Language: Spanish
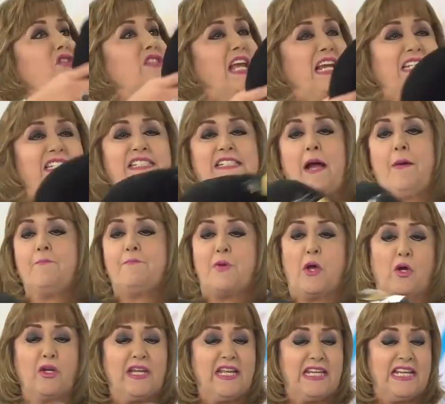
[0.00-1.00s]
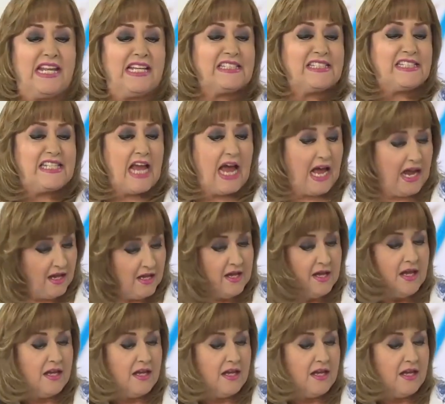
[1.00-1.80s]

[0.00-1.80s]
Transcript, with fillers: se es campeón inicia